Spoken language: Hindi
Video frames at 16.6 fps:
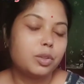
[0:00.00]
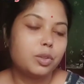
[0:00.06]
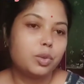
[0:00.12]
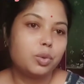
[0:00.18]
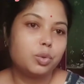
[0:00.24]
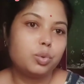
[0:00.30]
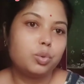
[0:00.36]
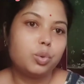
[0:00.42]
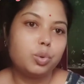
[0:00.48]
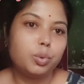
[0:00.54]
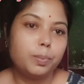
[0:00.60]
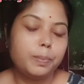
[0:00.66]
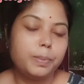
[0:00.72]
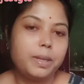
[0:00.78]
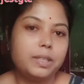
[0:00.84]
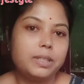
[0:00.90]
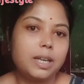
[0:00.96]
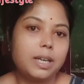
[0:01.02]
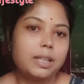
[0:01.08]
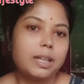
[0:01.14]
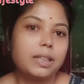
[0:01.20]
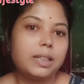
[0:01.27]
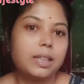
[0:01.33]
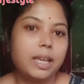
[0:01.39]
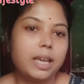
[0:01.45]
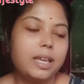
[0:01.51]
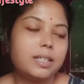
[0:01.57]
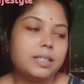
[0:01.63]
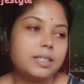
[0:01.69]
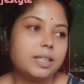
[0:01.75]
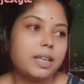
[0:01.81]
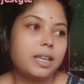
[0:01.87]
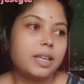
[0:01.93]
तो धूप भी ज़्यादा
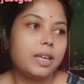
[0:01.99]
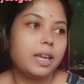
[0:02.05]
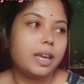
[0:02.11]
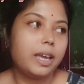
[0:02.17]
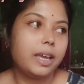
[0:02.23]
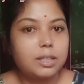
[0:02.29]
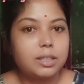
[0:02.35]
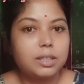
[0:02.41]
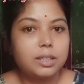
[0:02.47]
तेज़ नहीं है